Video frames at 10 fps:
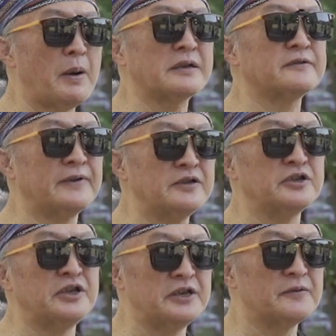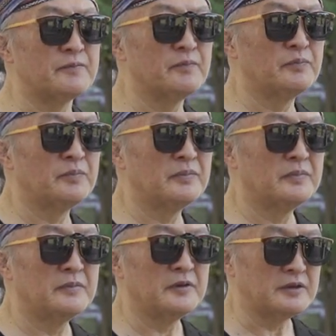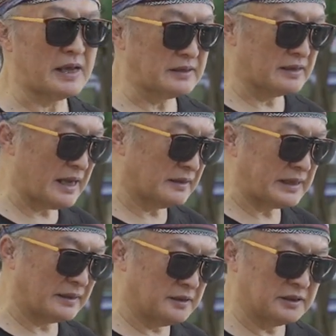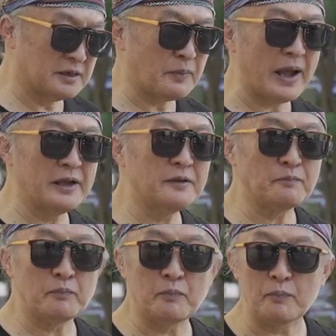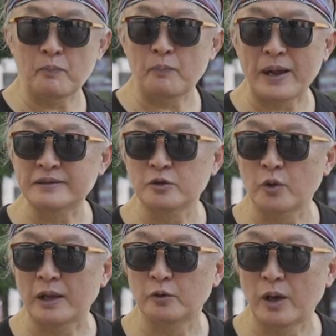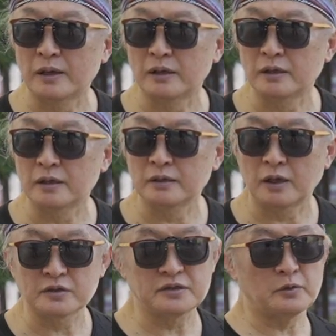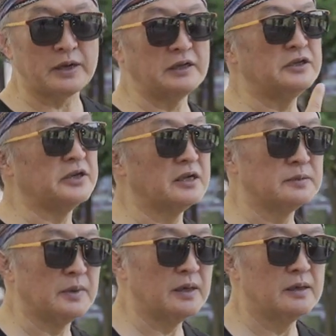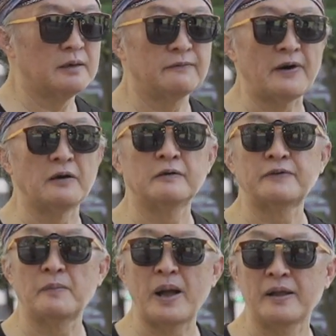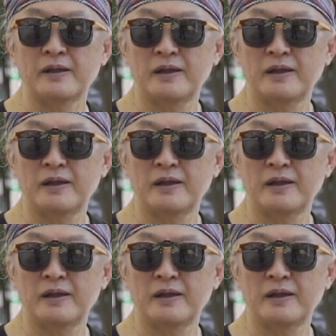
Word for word: 八十分之一，打打打打的那个拍拍子乱乱了，老师会跟你讲什么？放放慢，